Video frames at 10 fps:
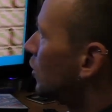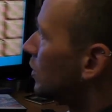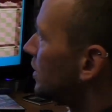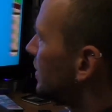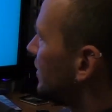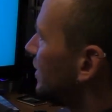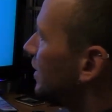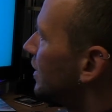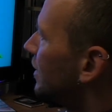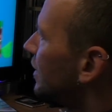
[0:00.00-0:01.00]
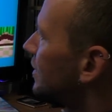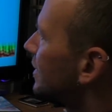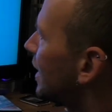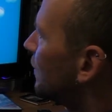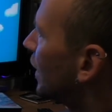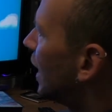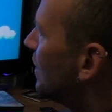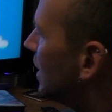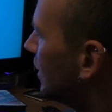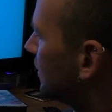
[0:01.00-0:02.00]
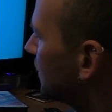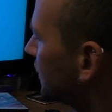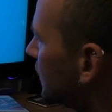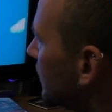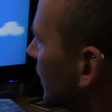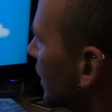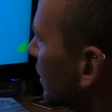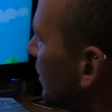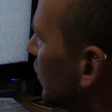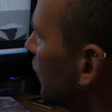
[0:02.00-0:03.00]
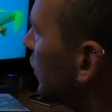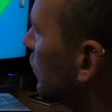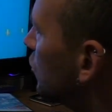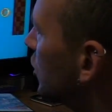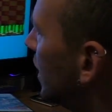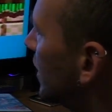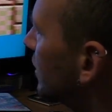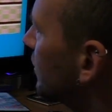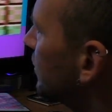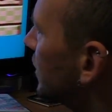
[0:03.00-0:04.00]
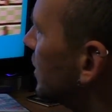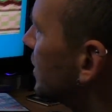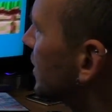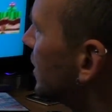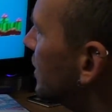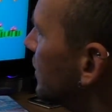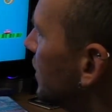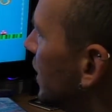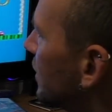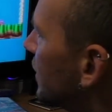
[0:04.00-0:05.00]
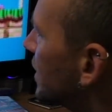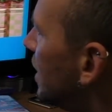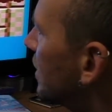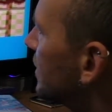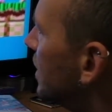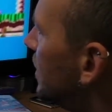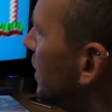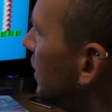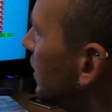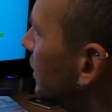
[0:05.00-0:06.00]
und das ist einfach Hammer. Kann man auch wieder umschalten, dann ist das Ganze wieder etwas langsamer.